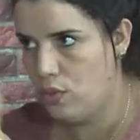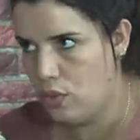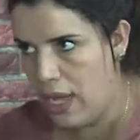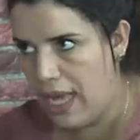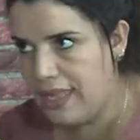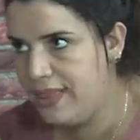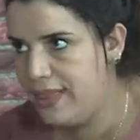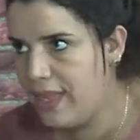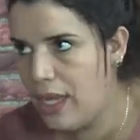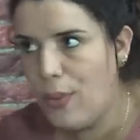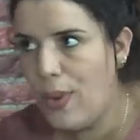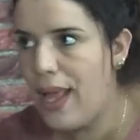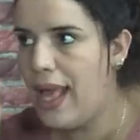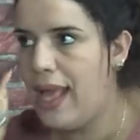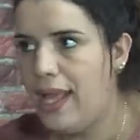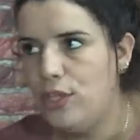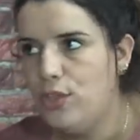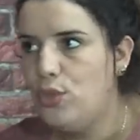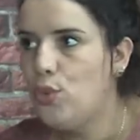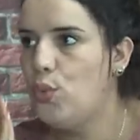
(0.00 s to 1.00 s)
عندنا
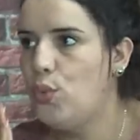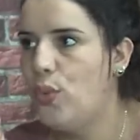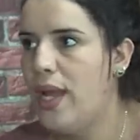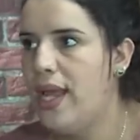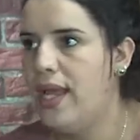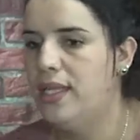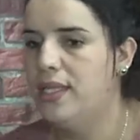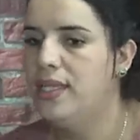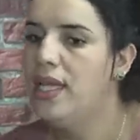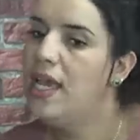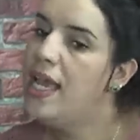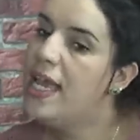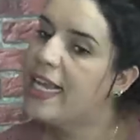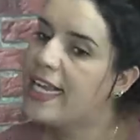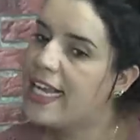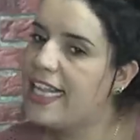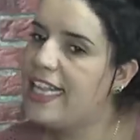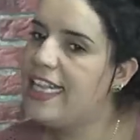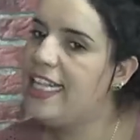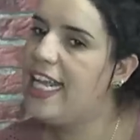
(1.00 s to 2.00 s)
عدو واحد
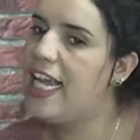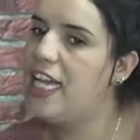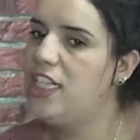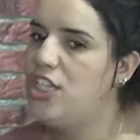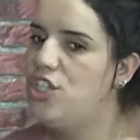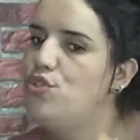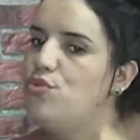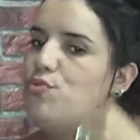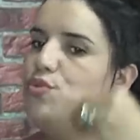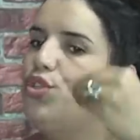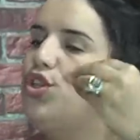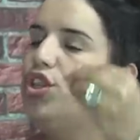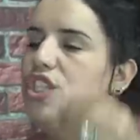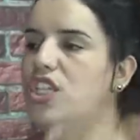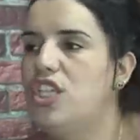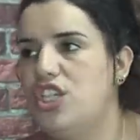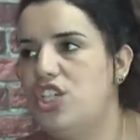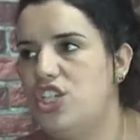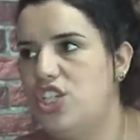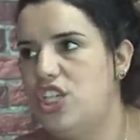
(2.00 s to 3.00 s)
قالت لي غادي تمشي
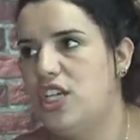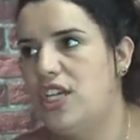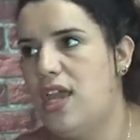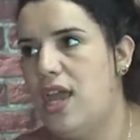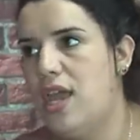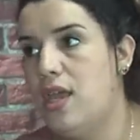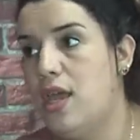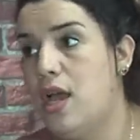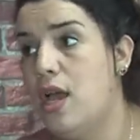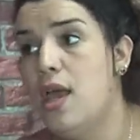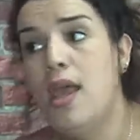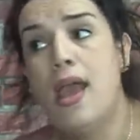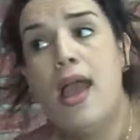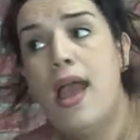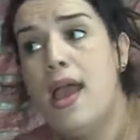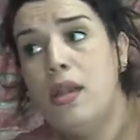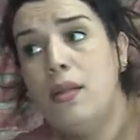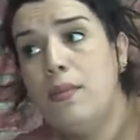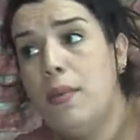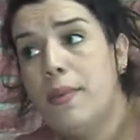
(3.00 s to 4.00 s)
ديري شكايه
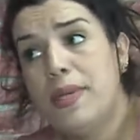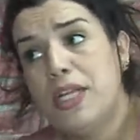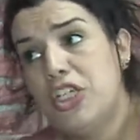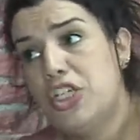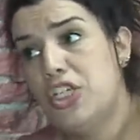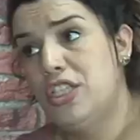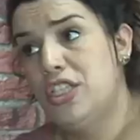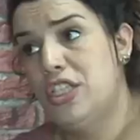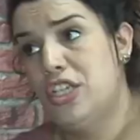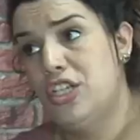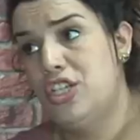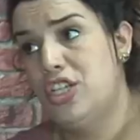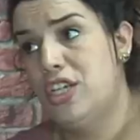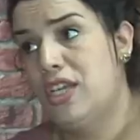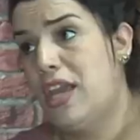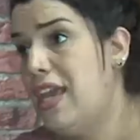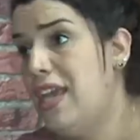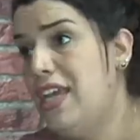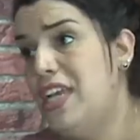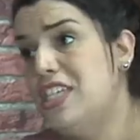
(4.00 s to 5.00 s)
انا ما بغيتش ندير
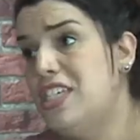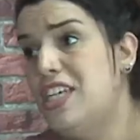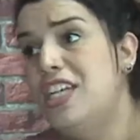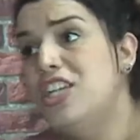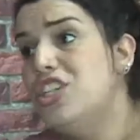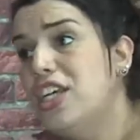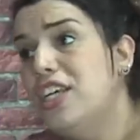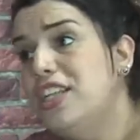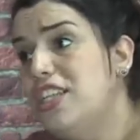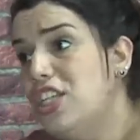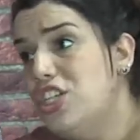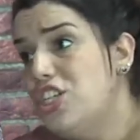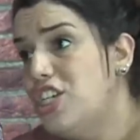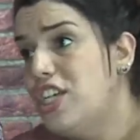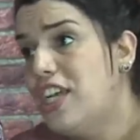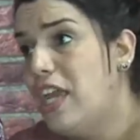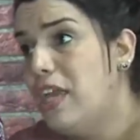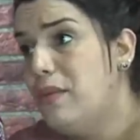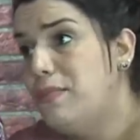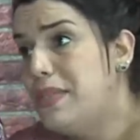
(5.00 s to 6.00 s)
شكايه حيت علاش غندير
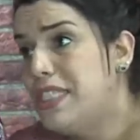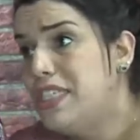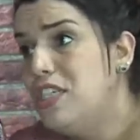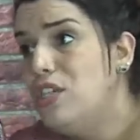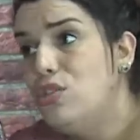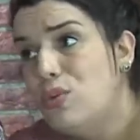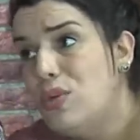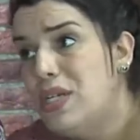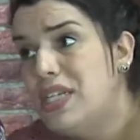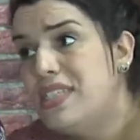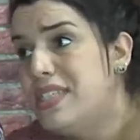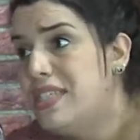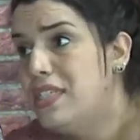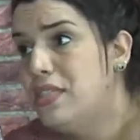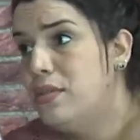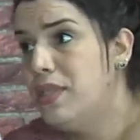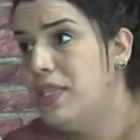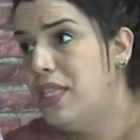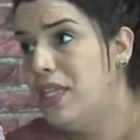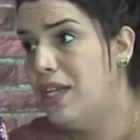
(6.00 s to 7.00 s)
شكايه بالسيد وانا السيد
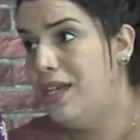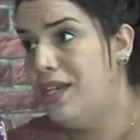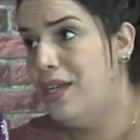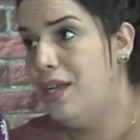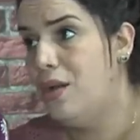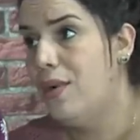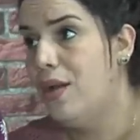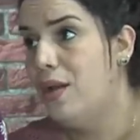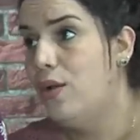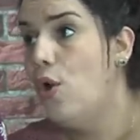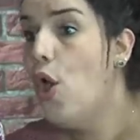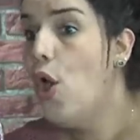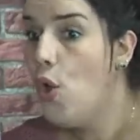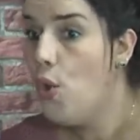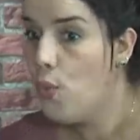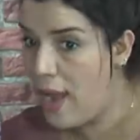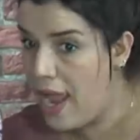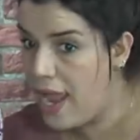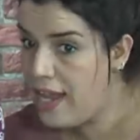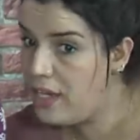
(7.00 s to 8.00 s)
ما داير ليا والو
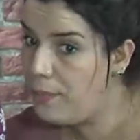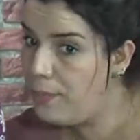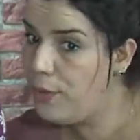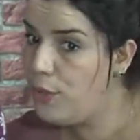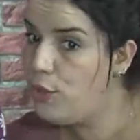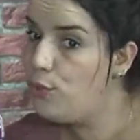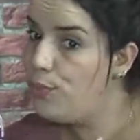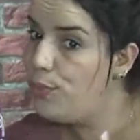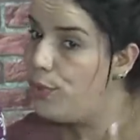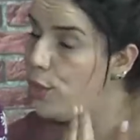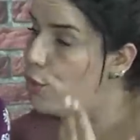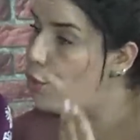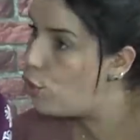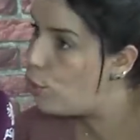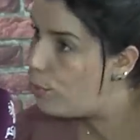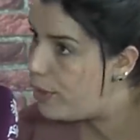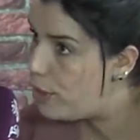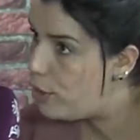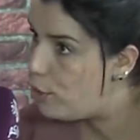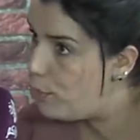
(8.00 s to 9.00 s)
وانا بيني وبينك
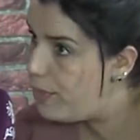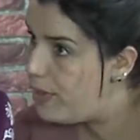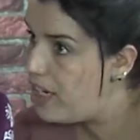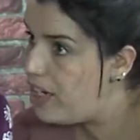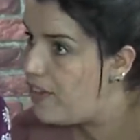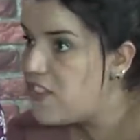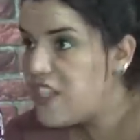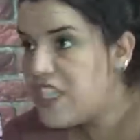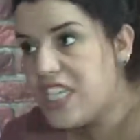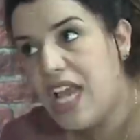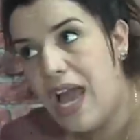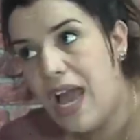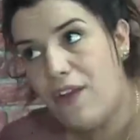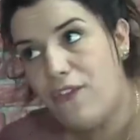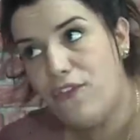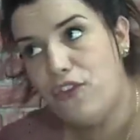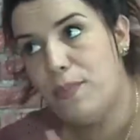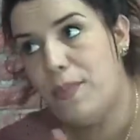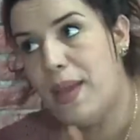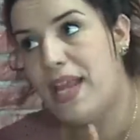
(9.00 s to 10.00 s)
وبيني وبين نفسي
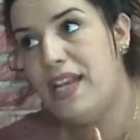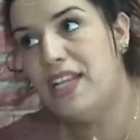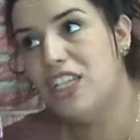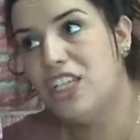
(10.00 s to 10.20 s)
عارفين بان